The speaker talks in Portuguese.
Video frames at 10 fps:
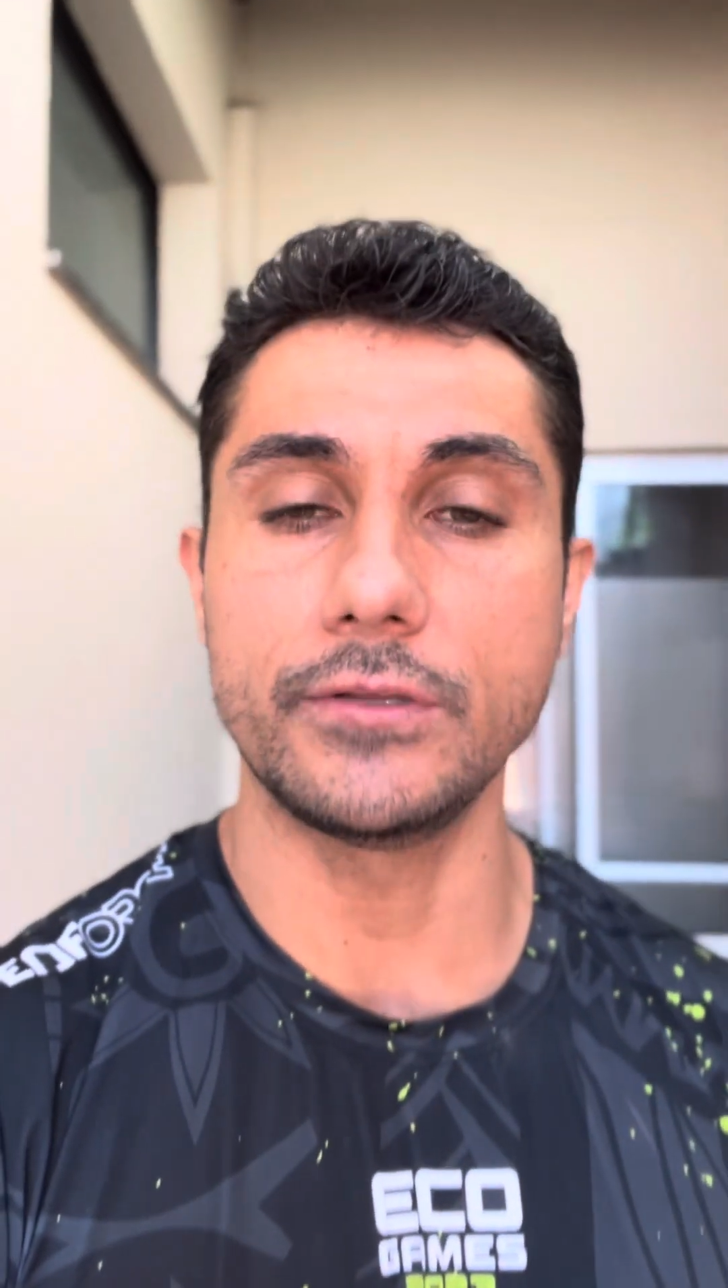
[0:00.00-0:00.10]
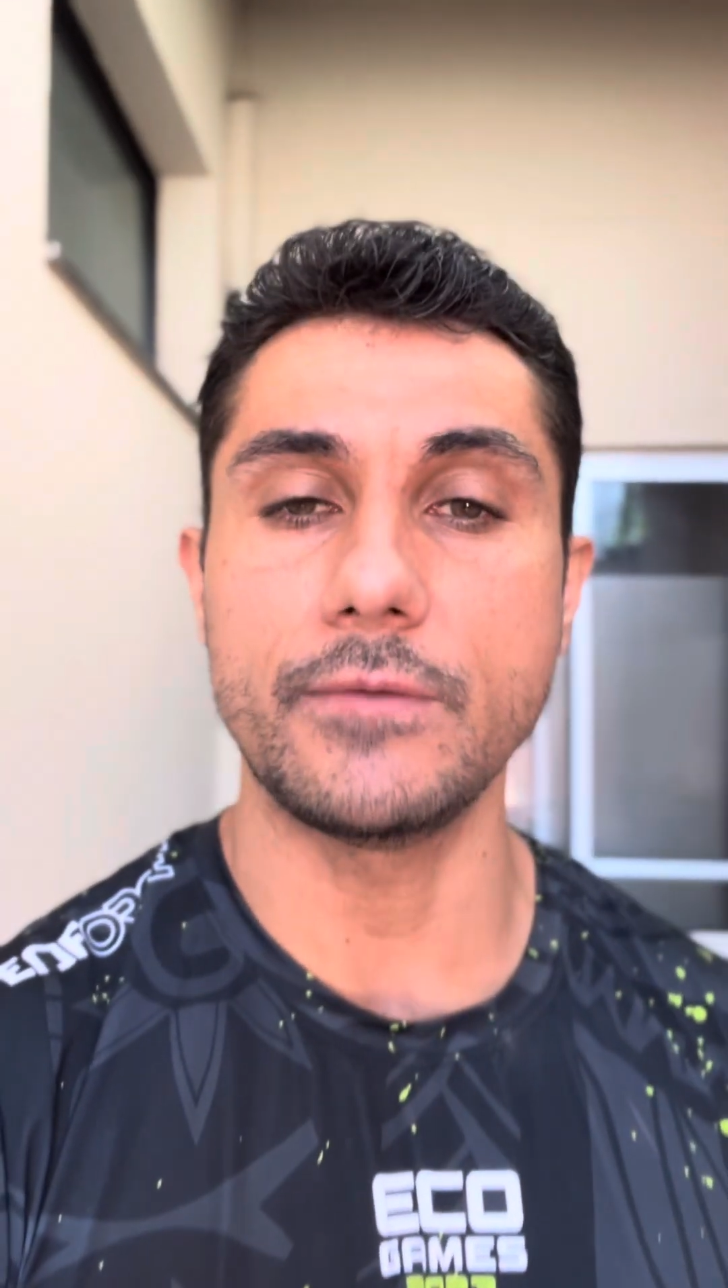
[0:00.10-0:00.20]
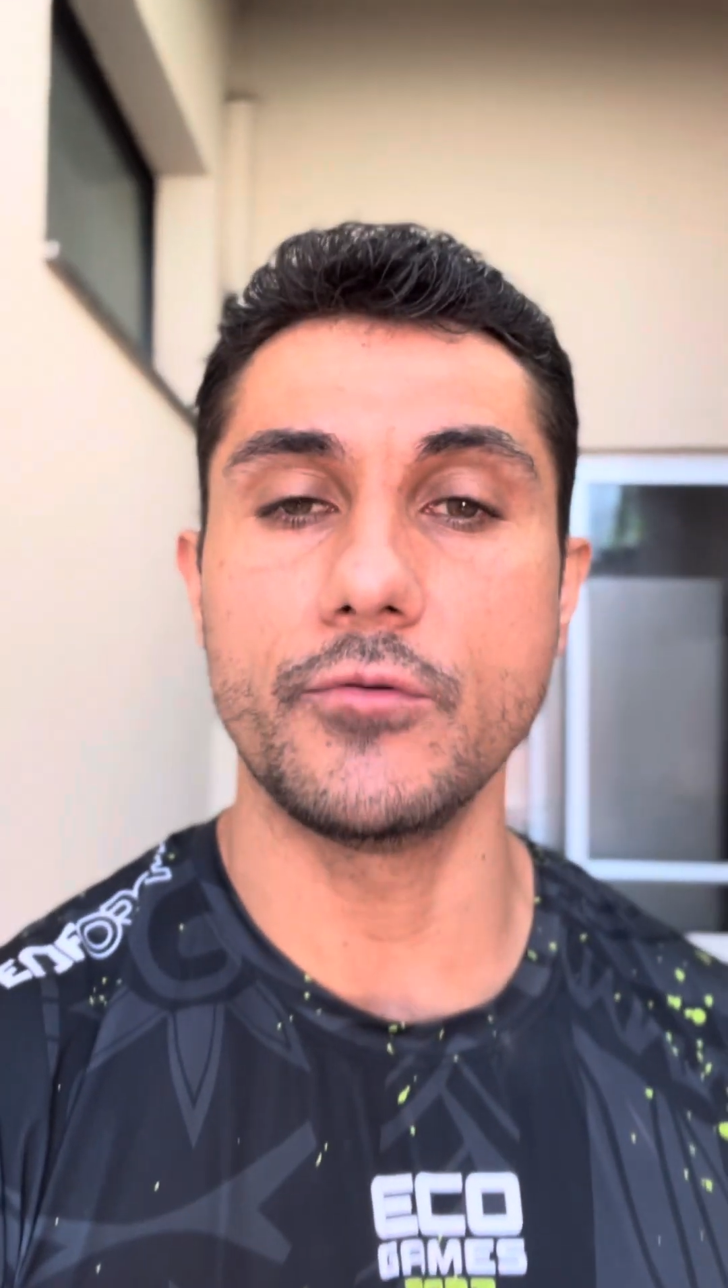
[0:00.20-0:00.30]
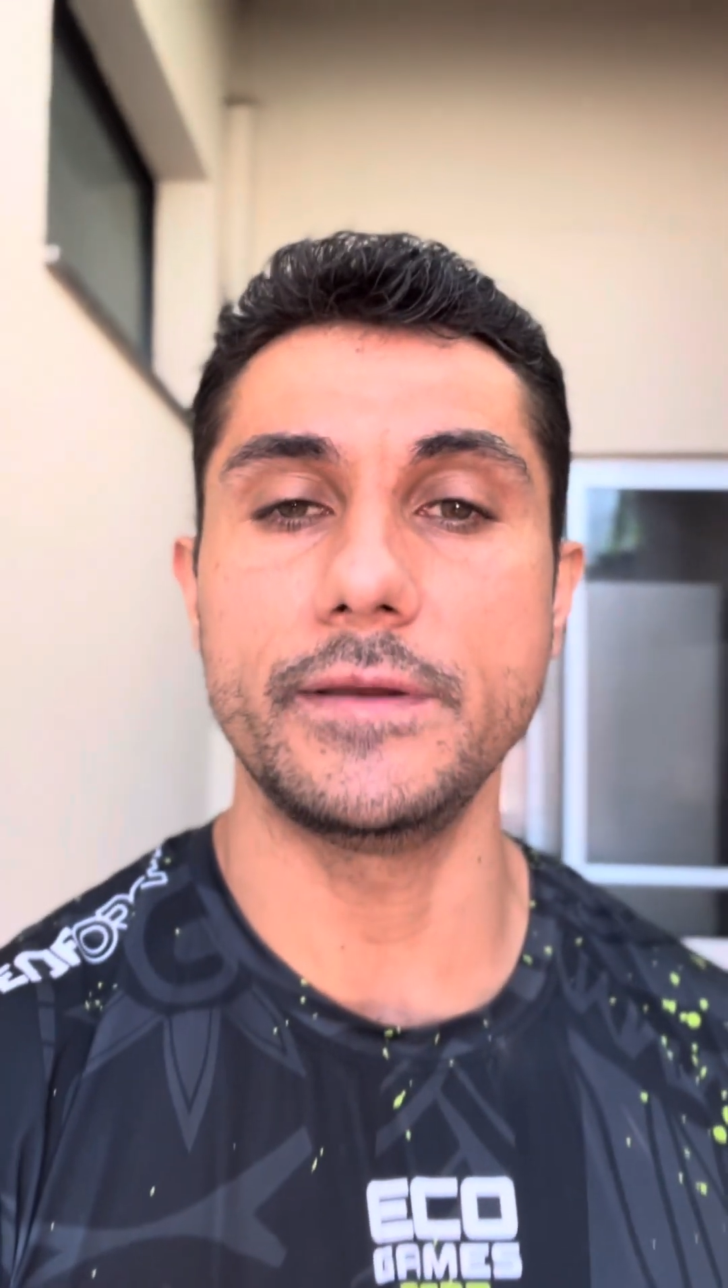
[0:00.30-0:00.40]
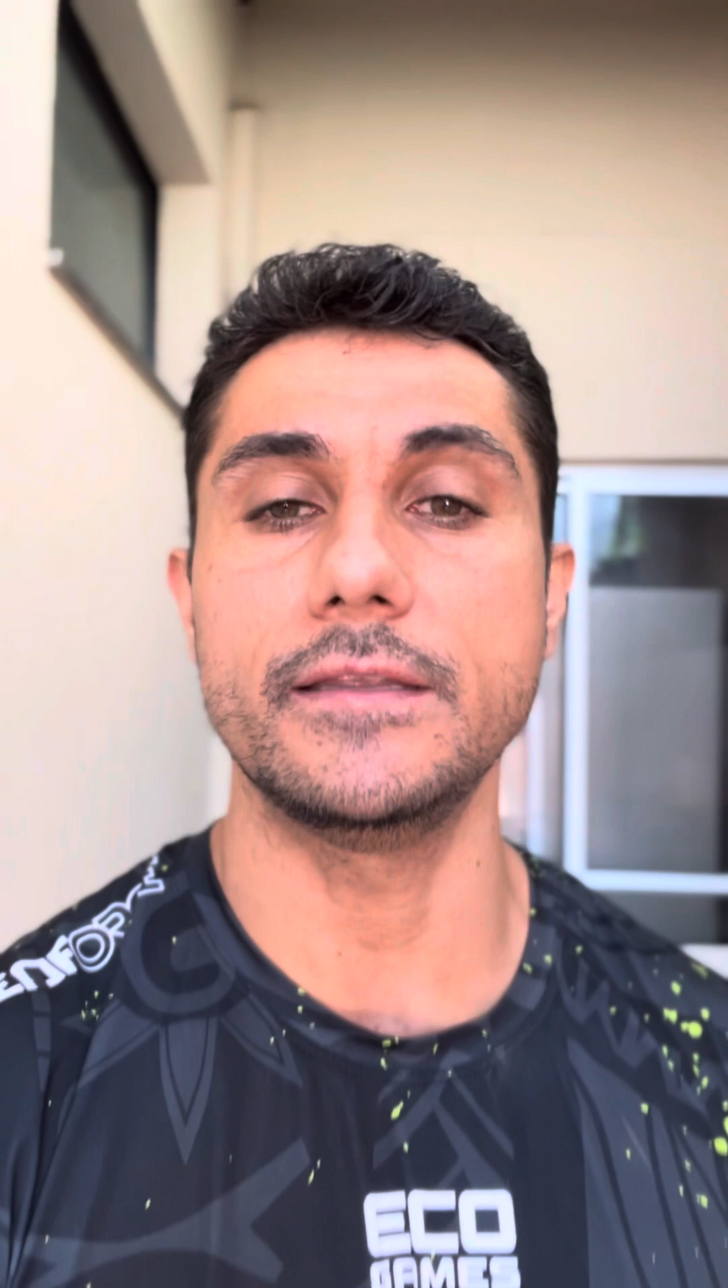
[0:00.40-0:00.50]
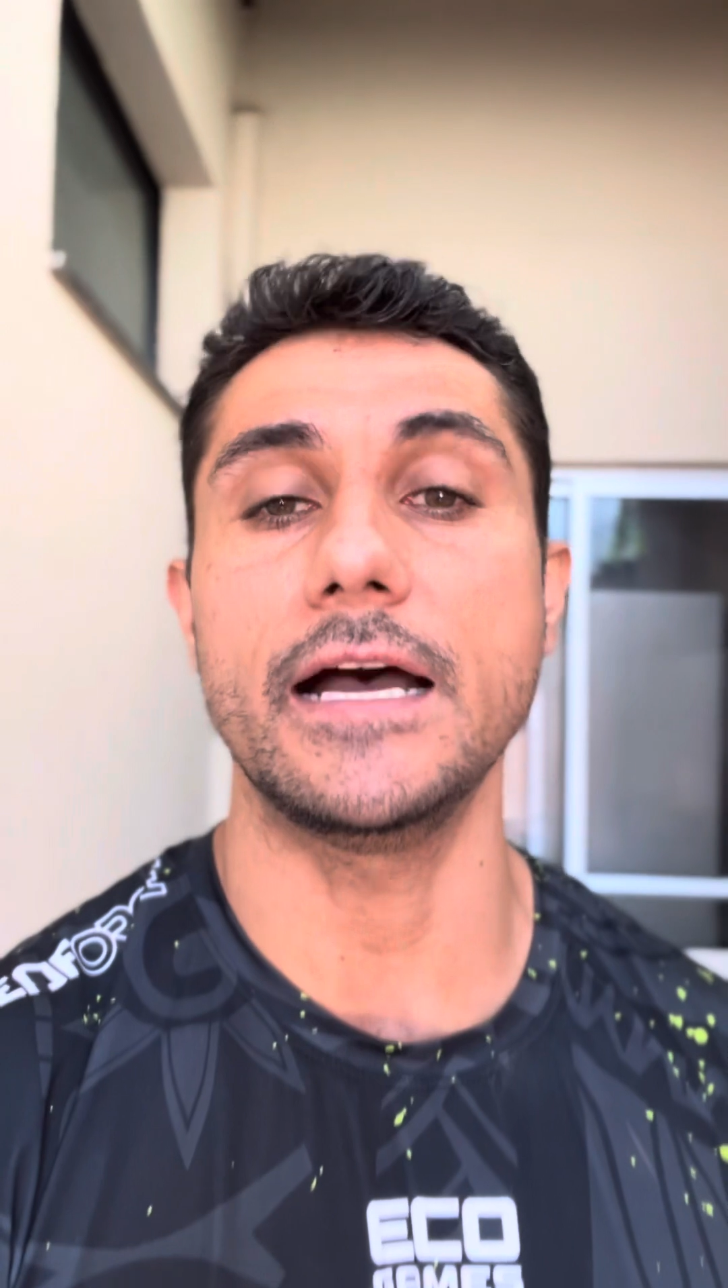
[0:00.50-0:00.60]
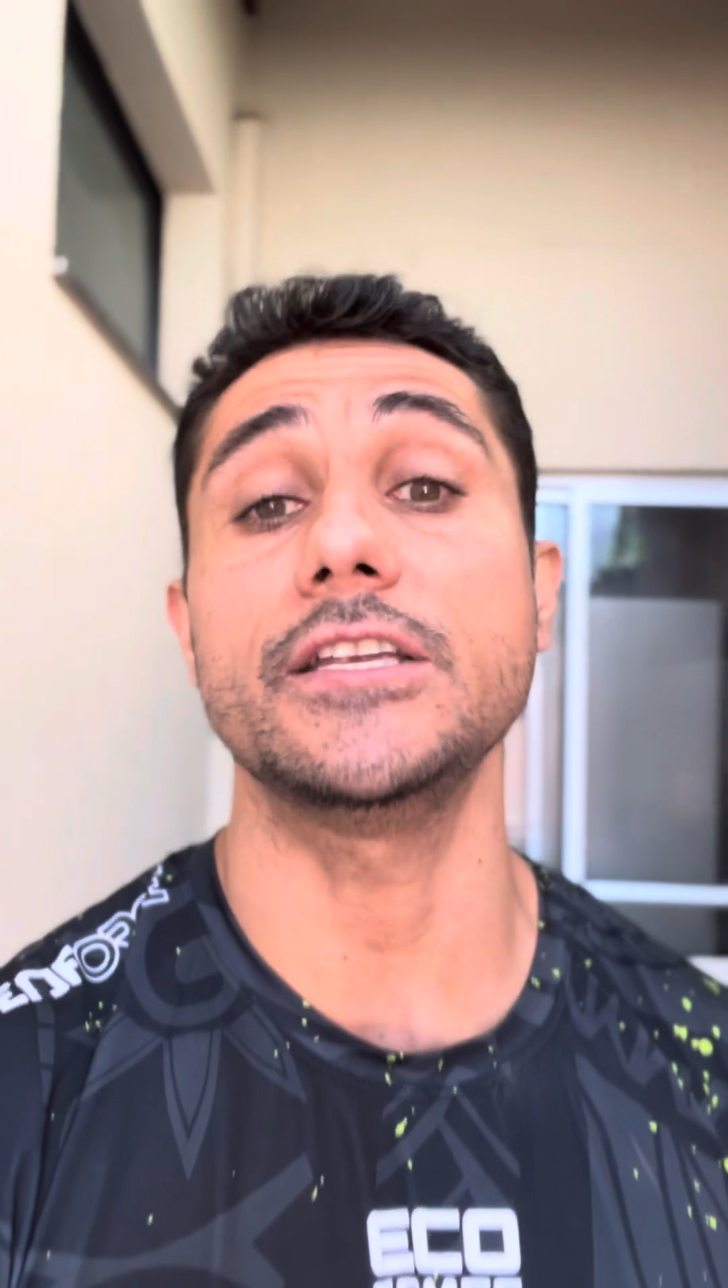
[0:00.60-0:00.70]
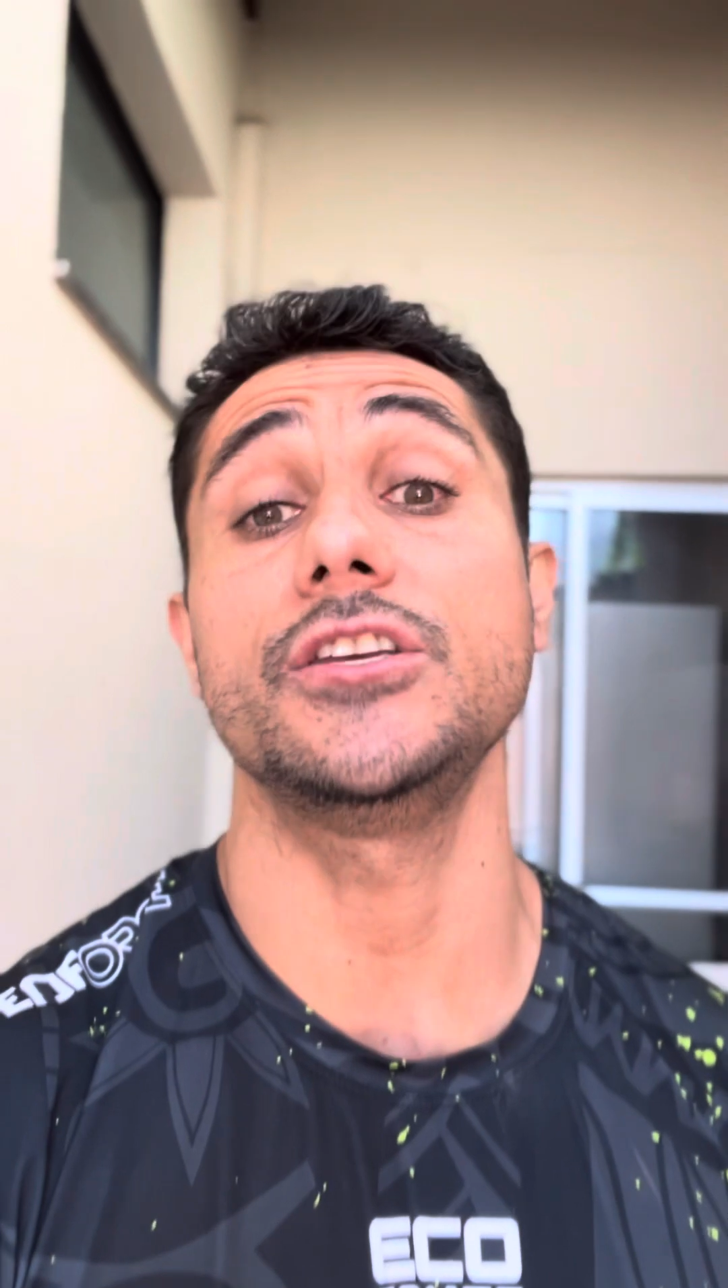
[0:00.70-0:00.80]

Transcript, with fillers: mobilidade